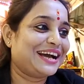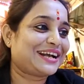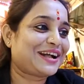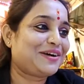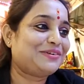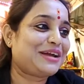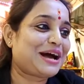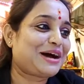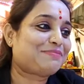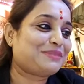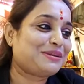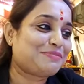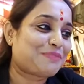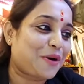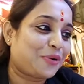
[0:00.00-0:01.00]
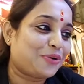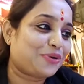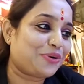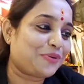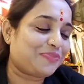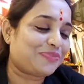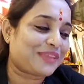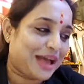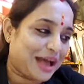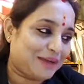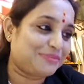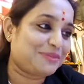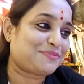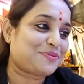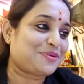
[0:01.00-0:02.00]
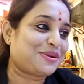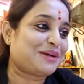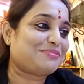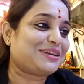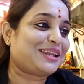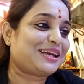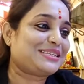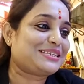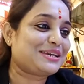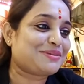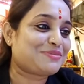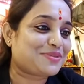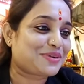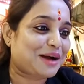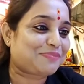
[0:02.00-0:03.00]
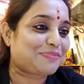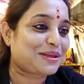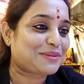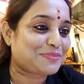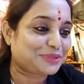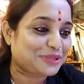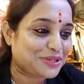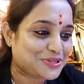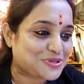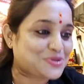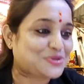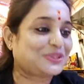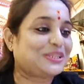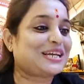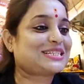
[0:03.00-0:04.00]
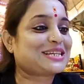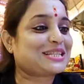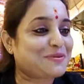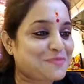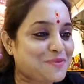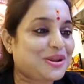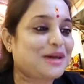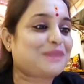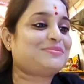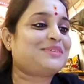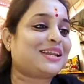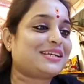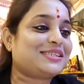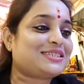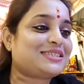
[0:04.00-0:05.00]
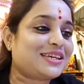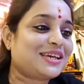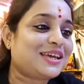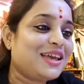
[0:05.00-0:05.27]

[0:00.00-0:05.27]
কারণ আপনি বড় আমি প্রণাম জানাচ্ছি এবং আপনার প্রতি শ্রদ্ধার সাথে প্রণাম জানাচ্ছি